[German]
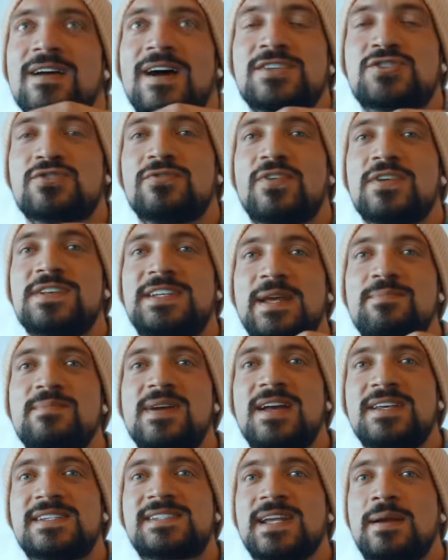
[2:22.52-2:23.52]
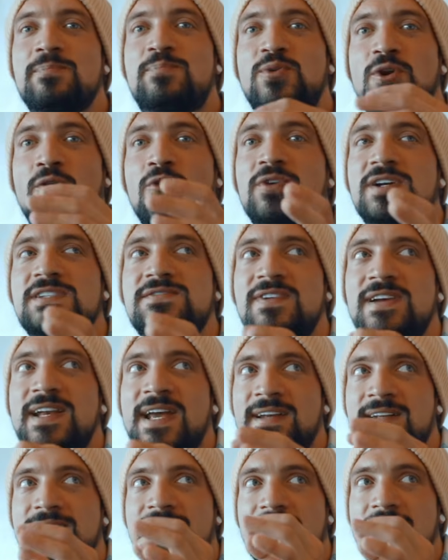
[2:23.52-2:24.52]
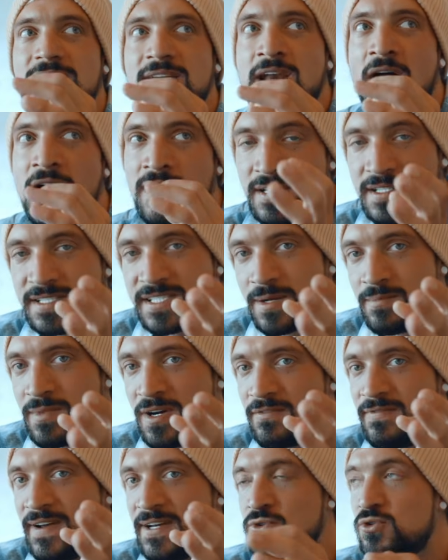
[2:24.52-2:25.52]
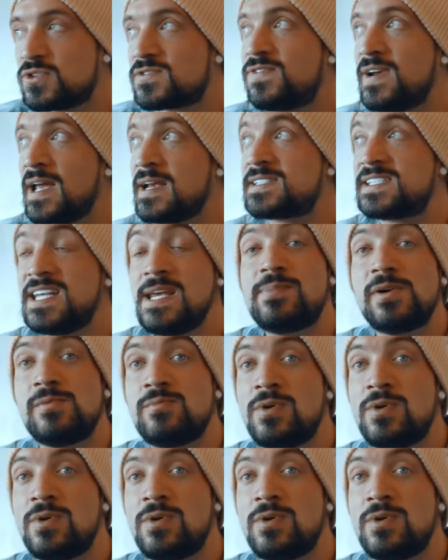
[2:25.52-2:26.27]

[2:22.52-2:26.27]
Also von dem her ist dein Progress vielleicht langsamer, wenn du es flexibel